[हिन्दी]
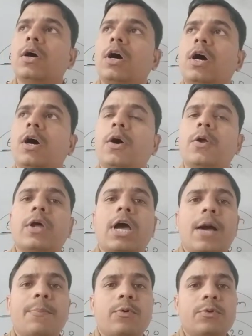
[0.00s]
और
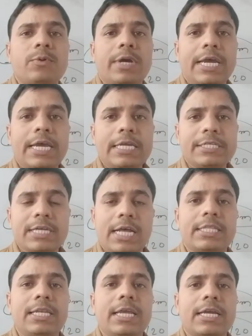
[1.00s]
आपको जो है
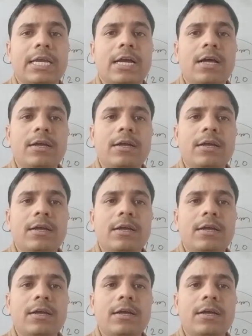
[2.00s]
जाति लगेगा